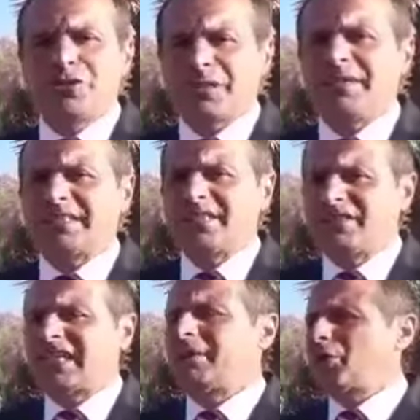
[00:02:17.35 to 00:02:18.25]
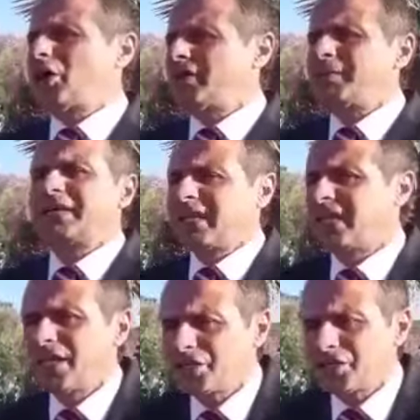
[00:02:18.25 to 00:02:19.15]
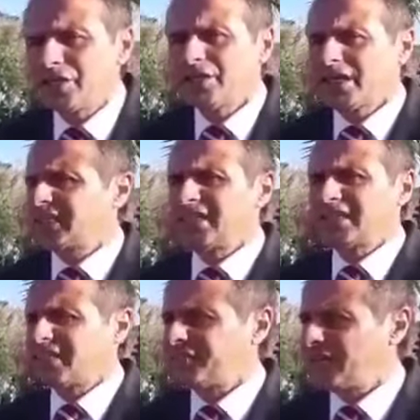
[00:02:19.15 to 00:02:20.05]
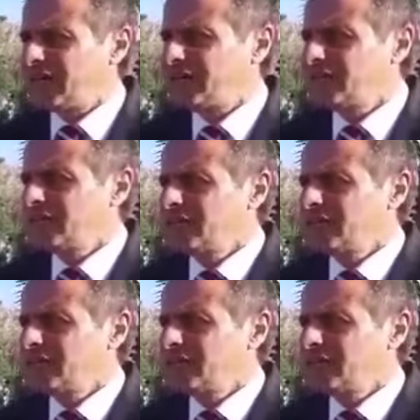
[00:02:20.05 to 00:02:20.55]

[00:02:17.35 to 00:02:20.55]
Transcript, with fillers: Giustamente devi dare una prova, perché esci? Che devi andare a fare?